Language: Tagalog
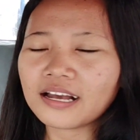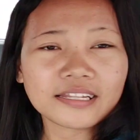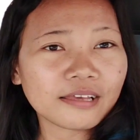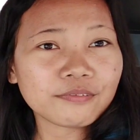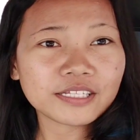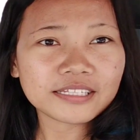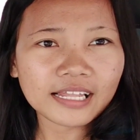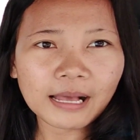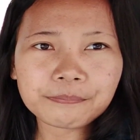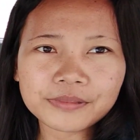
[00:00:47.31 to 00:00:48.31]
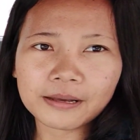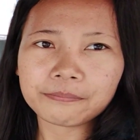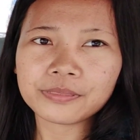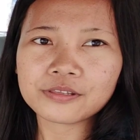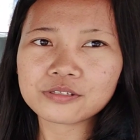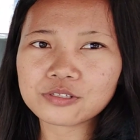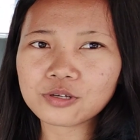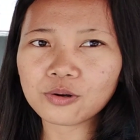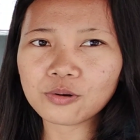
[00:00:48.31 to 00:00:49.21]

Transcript: and even in the laptop so